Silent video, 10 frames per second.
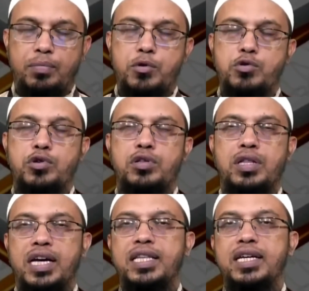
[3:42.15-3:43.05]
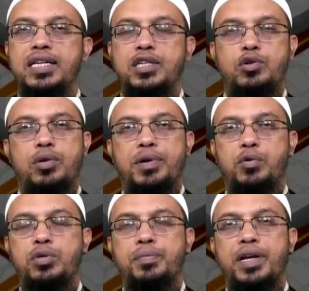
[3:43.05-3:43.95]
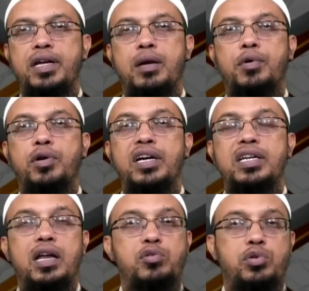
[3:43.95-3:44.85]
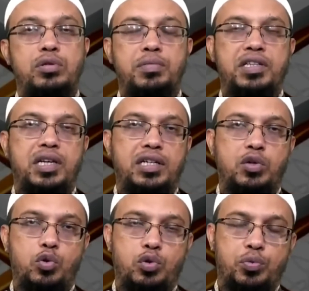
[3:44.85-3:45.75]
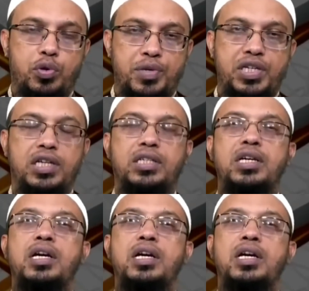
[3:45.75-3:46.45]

প্রয়োজনীয়তা দেখা দেয় সেজন্য আমরা করতে পারি এবং এটি আলোচনা জামাতের একটি গুরুত্বপূর্ণ বিশ্বাস